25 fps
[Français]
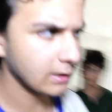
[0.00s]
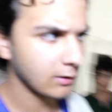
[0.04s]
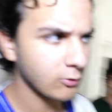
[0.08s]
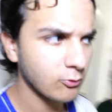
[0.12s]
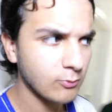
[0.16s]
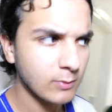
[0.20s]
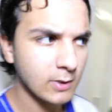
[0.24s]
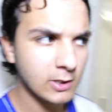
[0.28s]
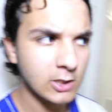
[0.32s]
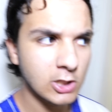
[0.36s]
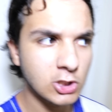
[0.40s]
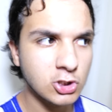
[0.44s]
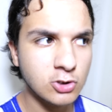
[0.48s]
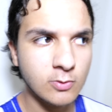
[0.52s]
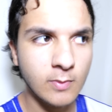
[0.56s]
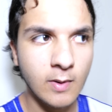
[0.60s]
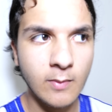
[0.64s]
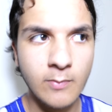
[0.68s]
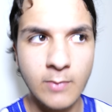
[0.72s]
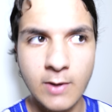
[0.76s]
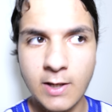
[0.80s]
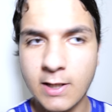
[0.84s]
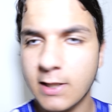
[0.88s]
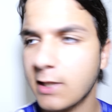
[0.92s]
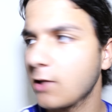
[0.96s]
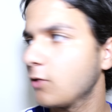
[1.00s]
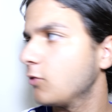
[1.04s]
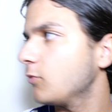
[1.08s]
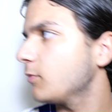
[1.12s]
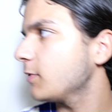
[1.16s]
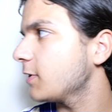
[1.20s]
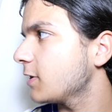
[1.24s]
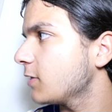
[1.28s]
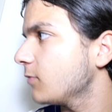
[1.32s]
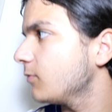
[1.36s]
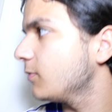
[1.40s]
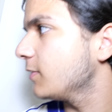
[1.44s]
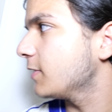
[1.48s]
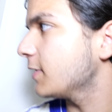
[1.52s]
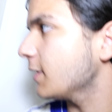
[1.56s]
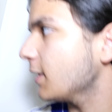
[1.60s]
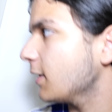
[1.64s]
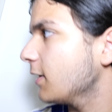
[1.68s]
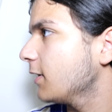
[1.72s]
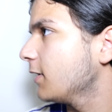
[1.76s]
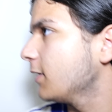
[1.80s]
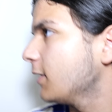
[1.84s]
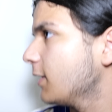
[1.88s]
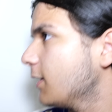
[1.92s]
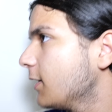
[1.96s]
a la lumière de la chambre américaine qui est allumée, c'est
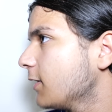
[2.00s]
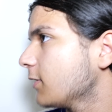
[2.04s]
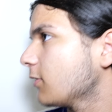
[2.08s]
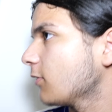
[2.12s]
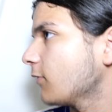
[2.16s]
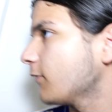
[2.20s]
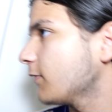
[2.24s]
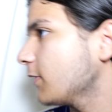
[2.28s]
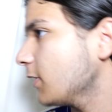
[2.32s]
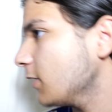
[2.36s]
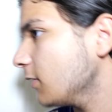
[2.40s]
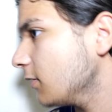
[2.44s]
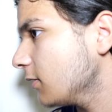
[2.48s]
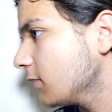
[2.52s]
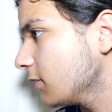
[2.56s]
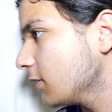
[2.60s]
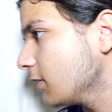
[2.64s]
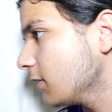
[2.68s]
bizarre. Attends viens